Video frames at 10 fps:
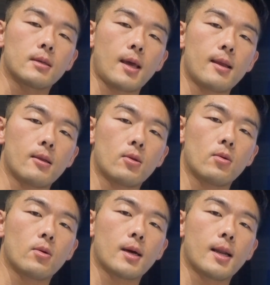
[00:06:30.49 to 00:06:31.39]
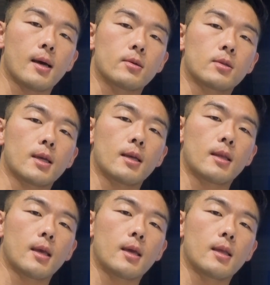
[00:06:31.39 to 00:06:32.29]
検討から具
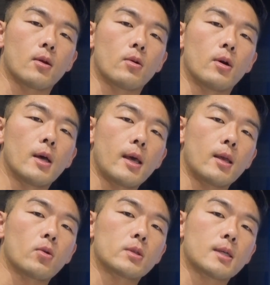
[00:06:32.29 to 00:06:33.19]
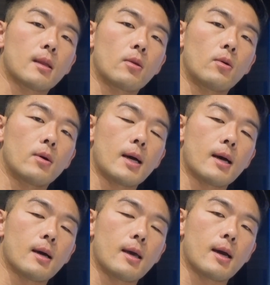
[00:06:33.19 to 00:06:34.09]
体的にこう、え土地活用
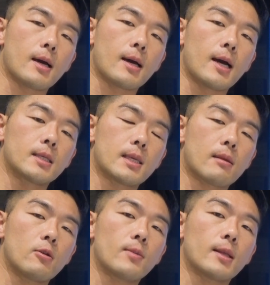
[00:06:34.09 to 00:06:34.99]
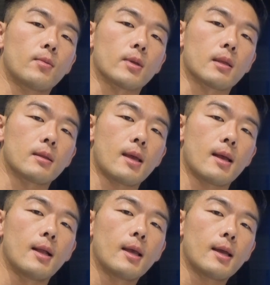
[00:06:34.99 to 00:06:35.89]
が開始するまでもです
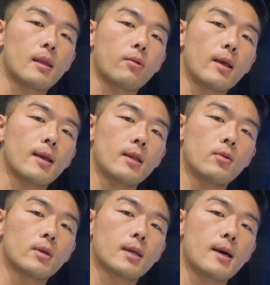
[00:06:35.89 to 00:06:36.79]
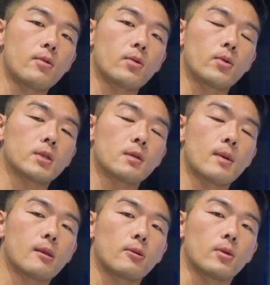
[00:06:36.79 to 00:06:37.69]
ね、それなりの期間を要し
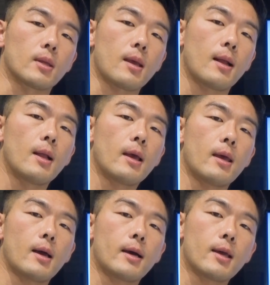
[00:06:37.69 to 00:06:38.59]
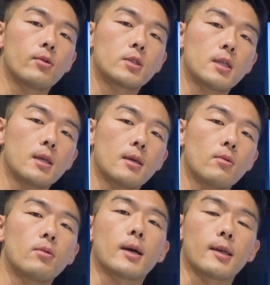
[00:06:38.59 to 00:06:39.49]
ますので、え早いうち
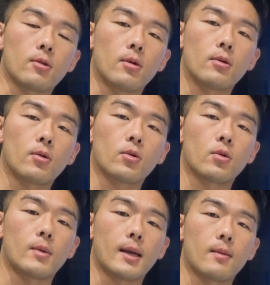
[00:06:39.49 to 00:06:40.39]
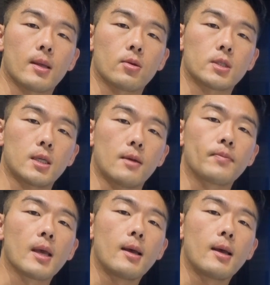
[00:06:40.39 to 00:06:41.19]
の方がいいということもありますし、